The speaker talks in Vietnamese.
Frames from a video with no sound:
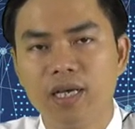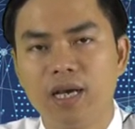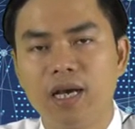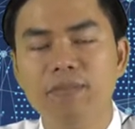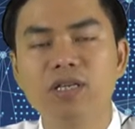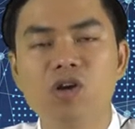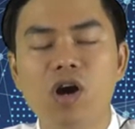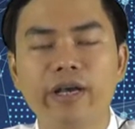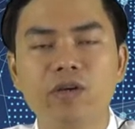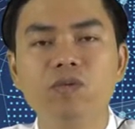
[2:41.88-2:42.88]
à,
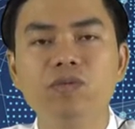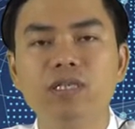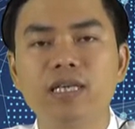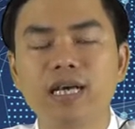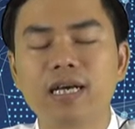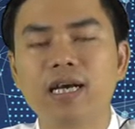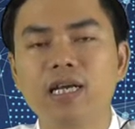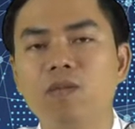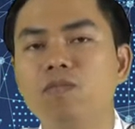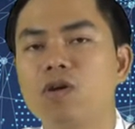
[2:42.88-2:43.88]
Bitcoin cũng như là các cái
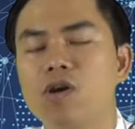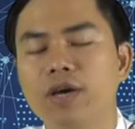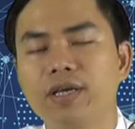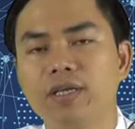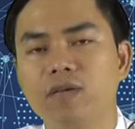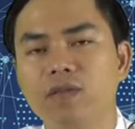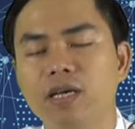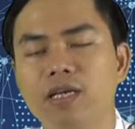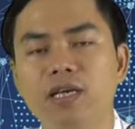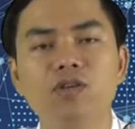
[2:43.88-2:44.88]
đồng coin đồng
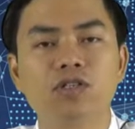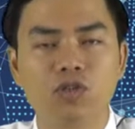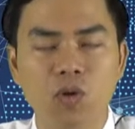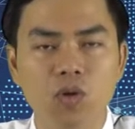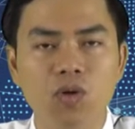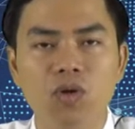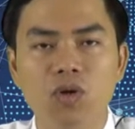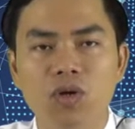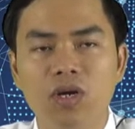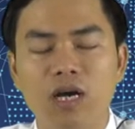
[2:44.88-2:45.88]
tiền kỹ thuật số
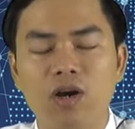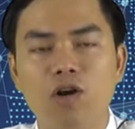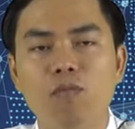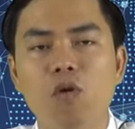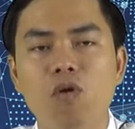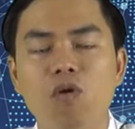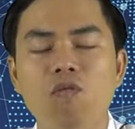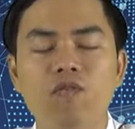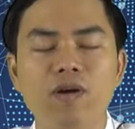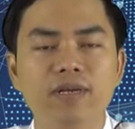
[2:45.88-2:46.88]
à, có bộ
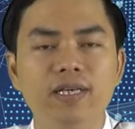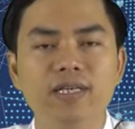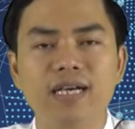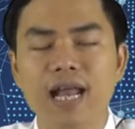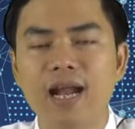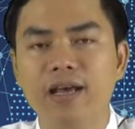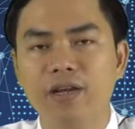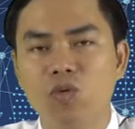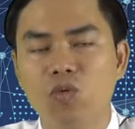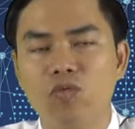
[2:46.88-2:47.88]
khung pháp lý khá là đầy
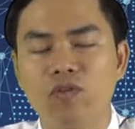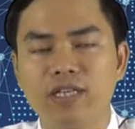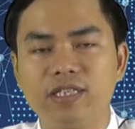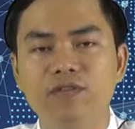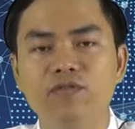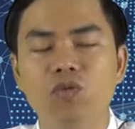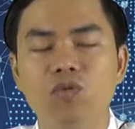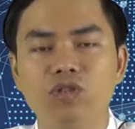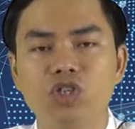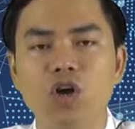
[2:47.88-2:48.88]
đủ và chính
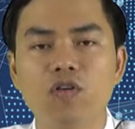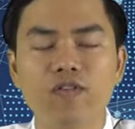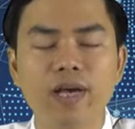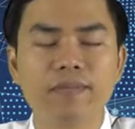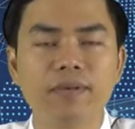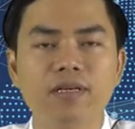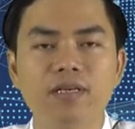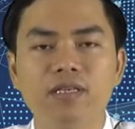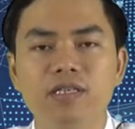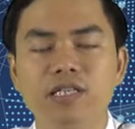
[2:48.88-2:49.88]
phủ cho phép
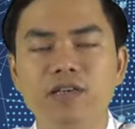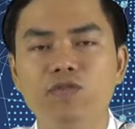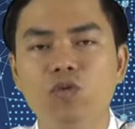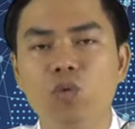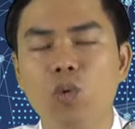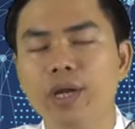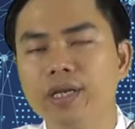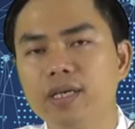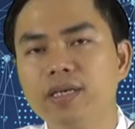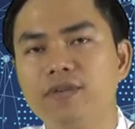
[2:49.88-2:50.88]
chính phủ khuyến
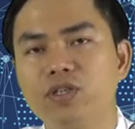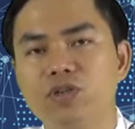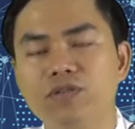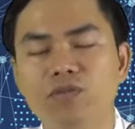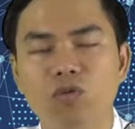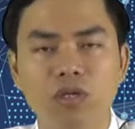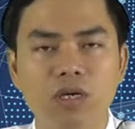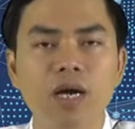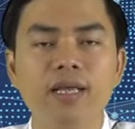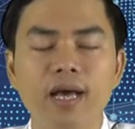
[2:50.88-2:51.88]
khích và chính phủ
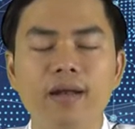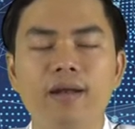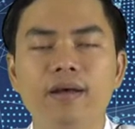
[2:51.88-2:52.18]
thừa nhận